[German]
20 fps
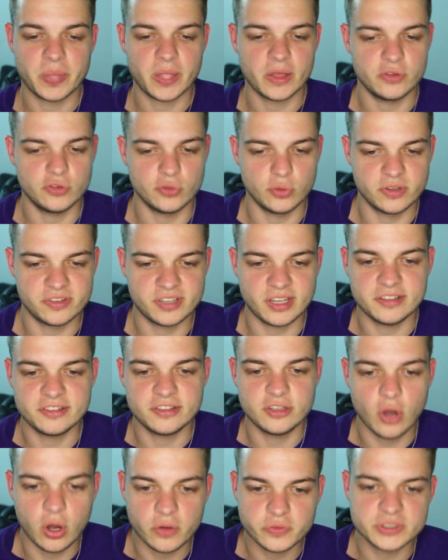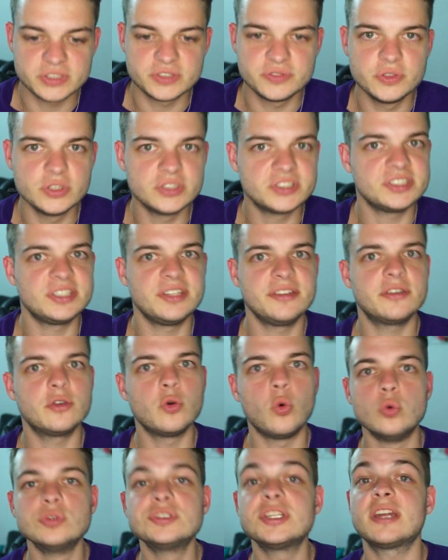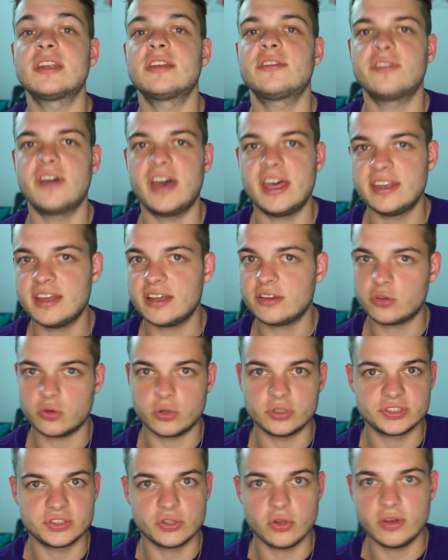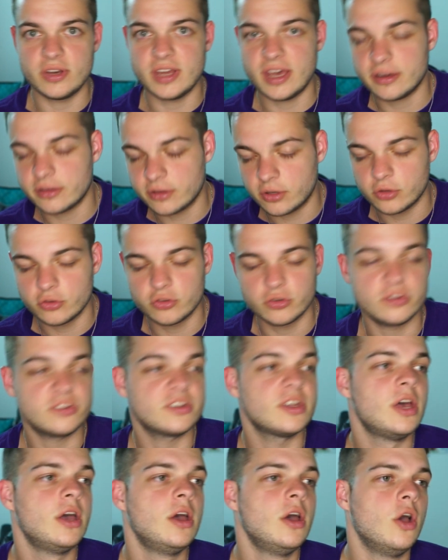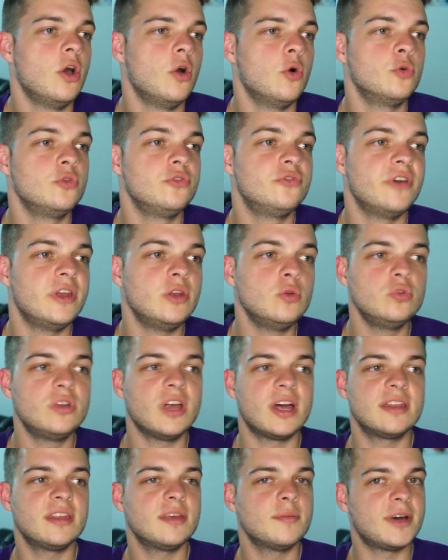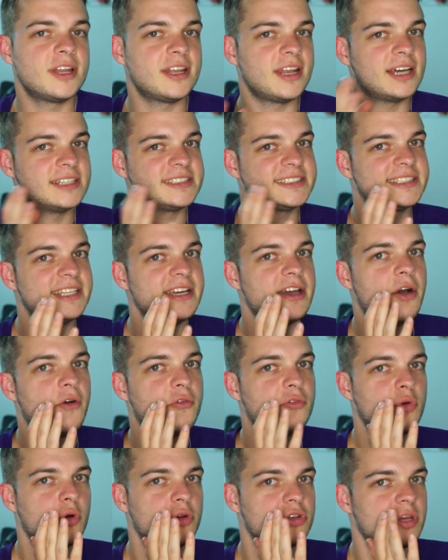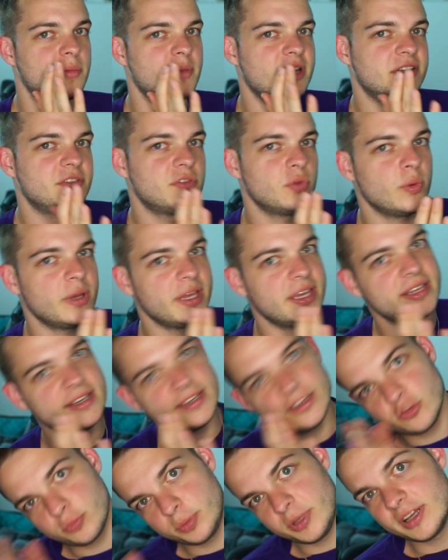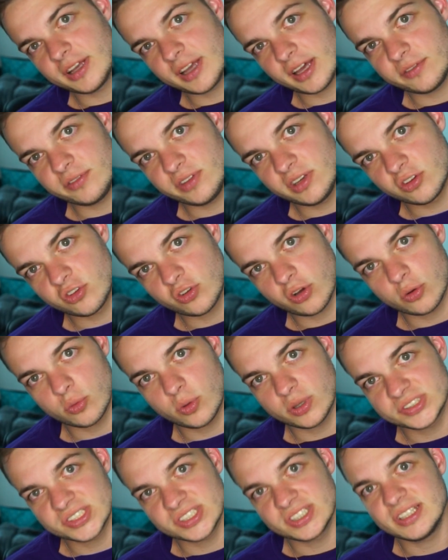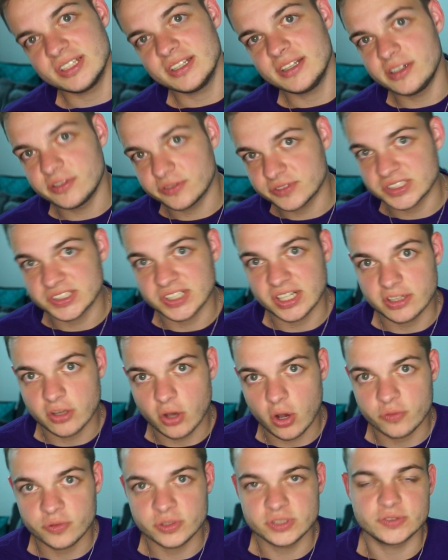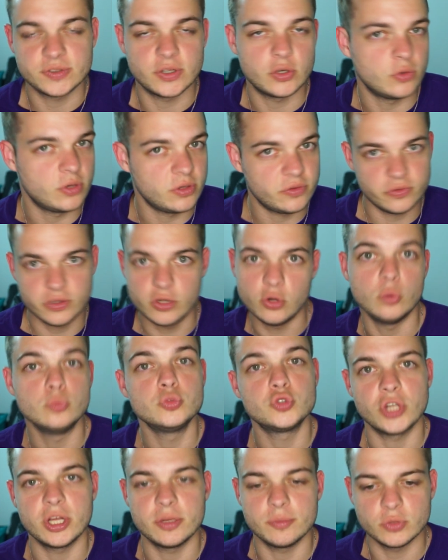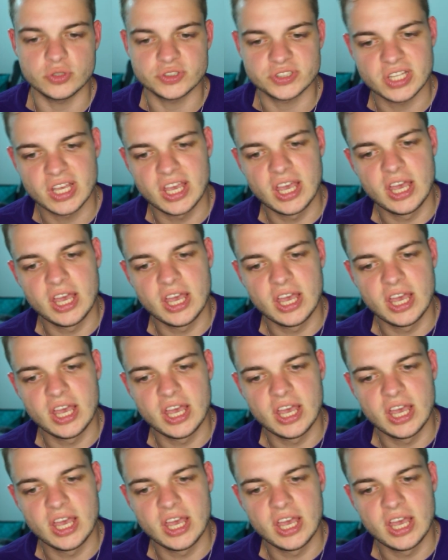So, das heißt, die Offense wird sich nicht großartig verändern, trotz neuen Headcoaches. Coaches. Und wenn du dann jemanden hast, der auf Quarterback so ähnlich spielen kann wie Deshaun Watson, hilft das halt der Offense, weil du nicht viel umstellen musst.